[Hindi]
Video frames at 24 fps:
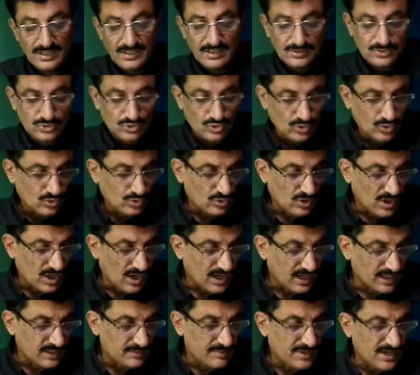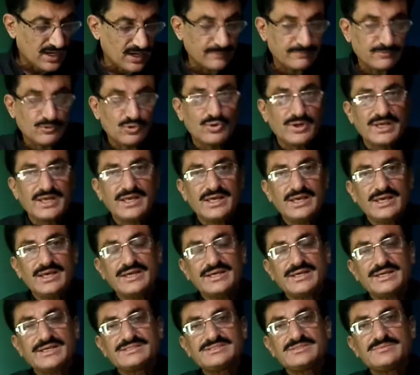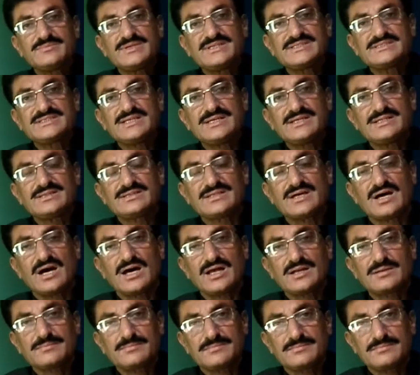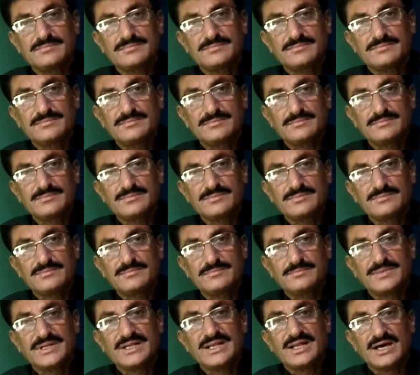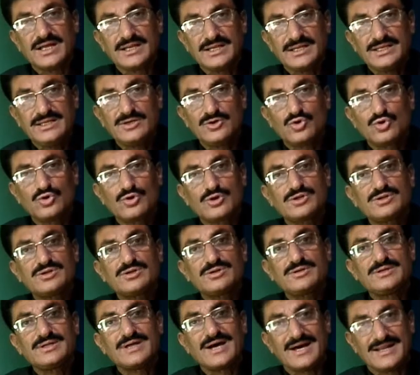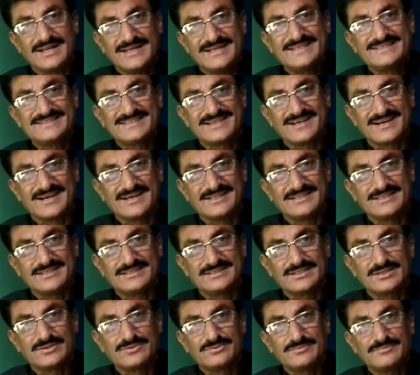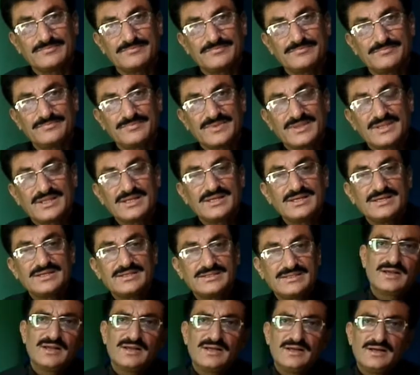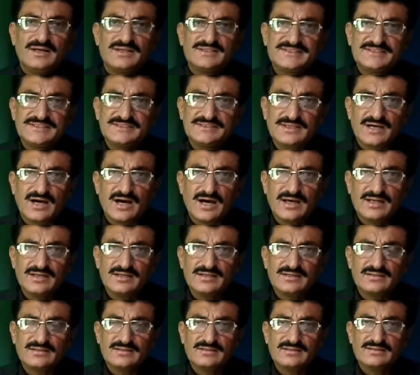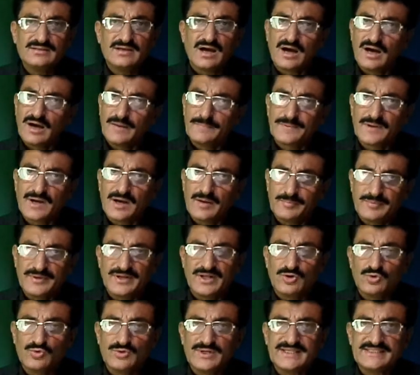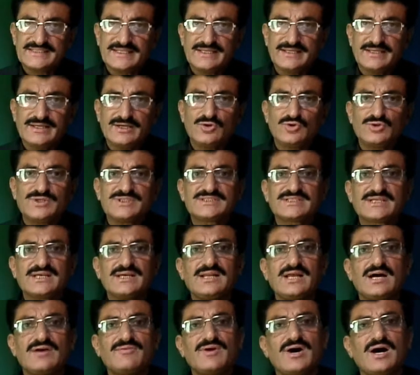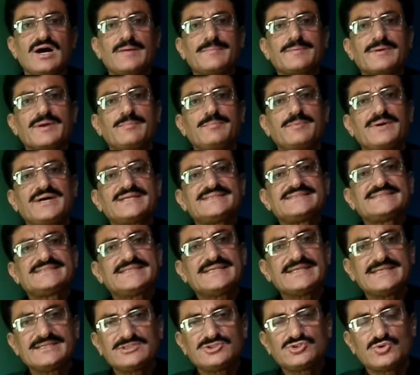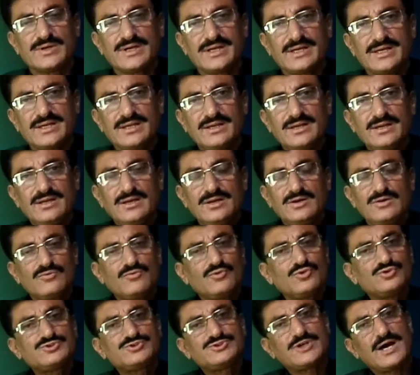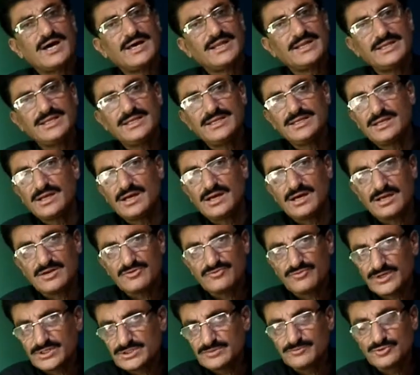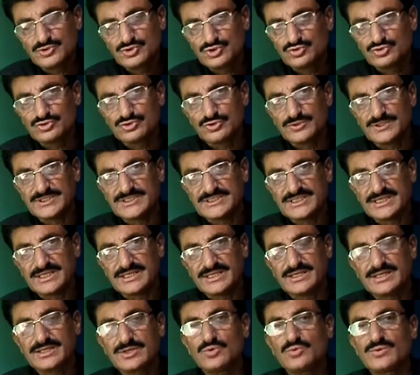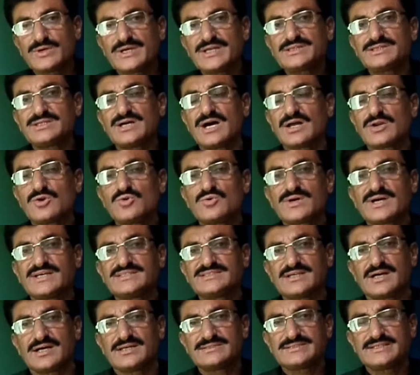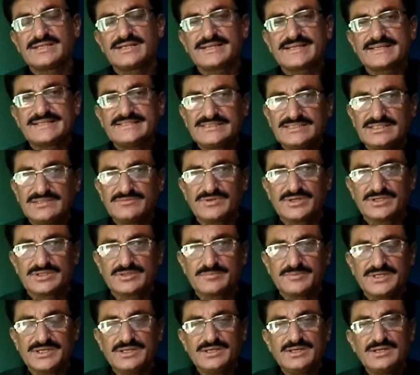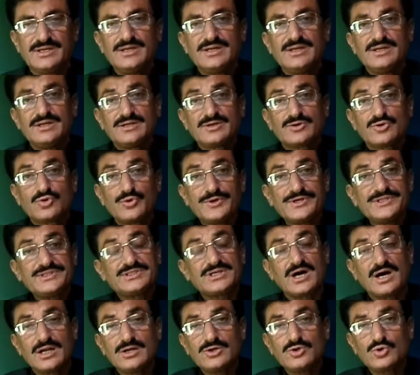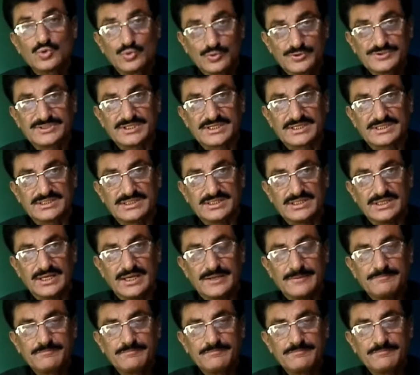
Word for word: तो आज मैं आपको एक इसमें से तार बनानी और डालनी सिखा देता हूँ सितार आपका अपना होना चाहिए और इसके अलावा आपके पास स्ट्रिंग जो हैं वो सारी हर वक्त मौजूद होनी चाहिए क्योंकि तारों का साज है किसी वक्त भी कोई तार टूट सकती है